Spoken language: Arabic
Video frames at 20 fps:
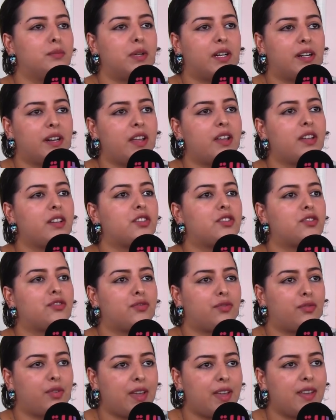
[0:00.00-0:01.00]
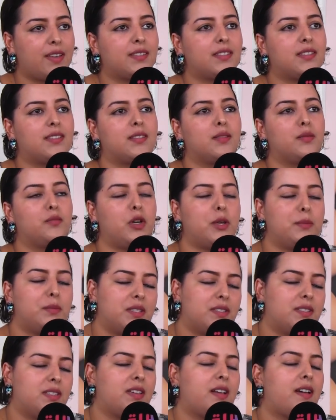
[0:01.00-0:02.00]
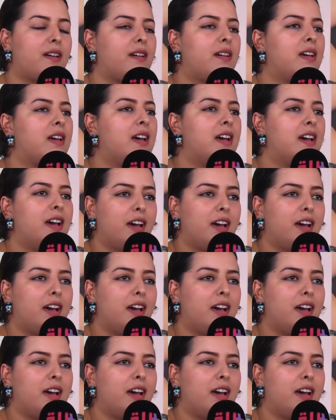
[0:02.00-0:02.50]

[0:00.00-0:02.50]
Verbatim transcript: مراكش فاس محمديه